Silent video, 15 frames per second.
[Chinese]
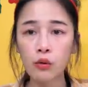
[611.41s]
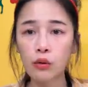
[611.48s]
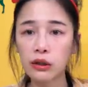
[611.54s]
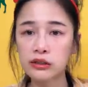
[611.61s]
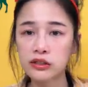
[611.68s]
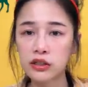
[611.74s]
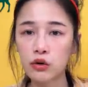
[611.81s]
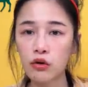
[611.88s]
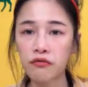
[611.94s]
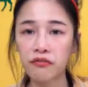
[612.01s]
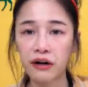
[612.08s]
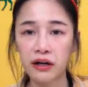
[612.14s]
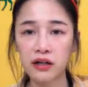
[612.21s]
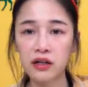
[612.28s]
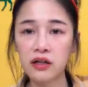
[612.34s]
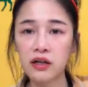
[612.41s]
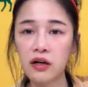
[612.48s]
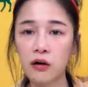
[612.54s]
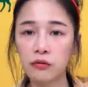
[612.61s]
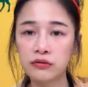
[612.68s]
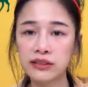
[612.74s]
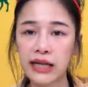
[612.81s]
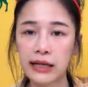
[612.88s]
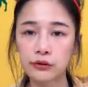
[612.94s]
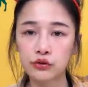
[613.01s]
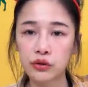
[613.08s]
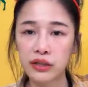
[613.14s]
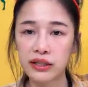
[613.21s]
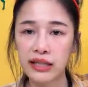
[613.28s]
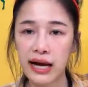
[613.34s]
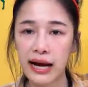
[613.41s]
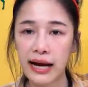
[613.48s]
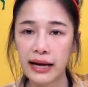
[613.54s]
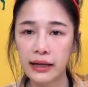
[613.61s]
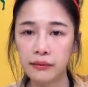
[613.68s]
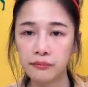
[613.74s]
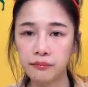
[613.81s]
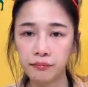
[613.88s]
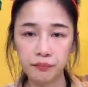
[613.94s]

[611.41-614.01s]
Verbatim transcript: 哇，结果反而喝红茶最搭哎！